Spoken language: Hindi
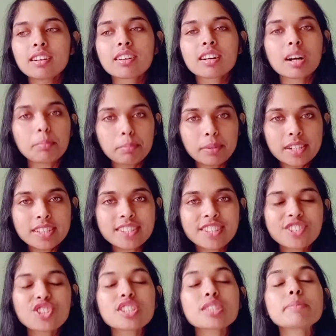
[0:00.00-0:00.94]
कपल्स
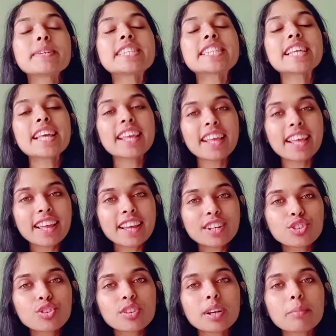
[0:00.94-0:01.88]
जिसमें से एक
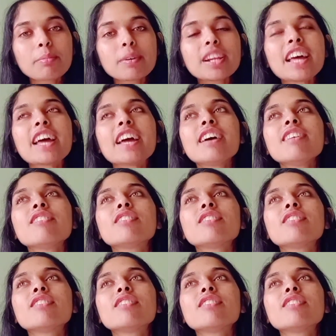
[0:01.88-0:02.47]
जो कपल है